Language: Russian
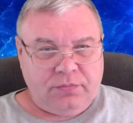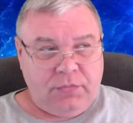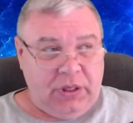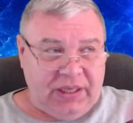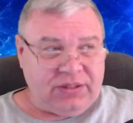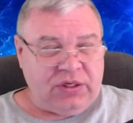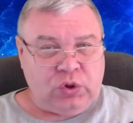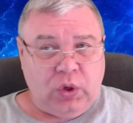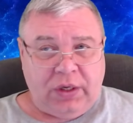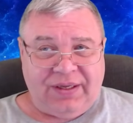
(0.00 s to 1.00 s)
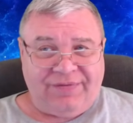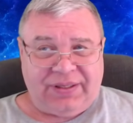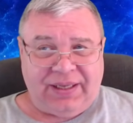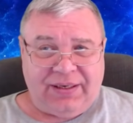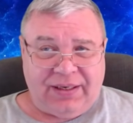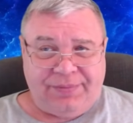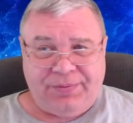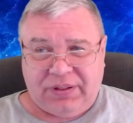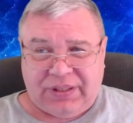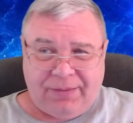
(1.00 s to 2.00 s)
И есть еще одна
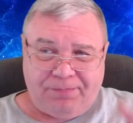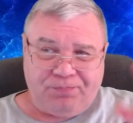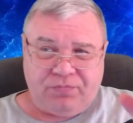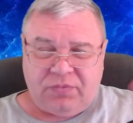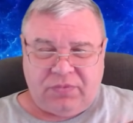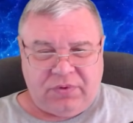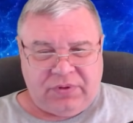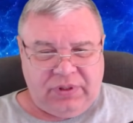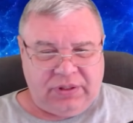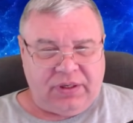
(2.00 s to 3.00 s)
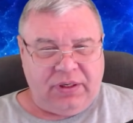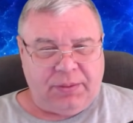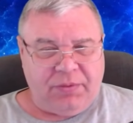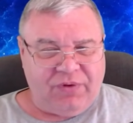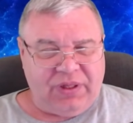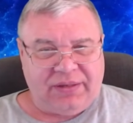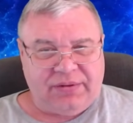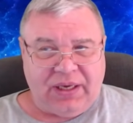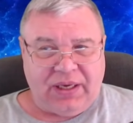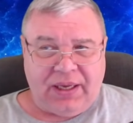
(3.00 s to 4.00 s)
фотография там с несколькими
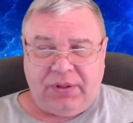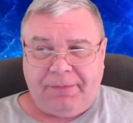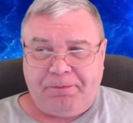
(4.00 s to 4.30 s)
волосками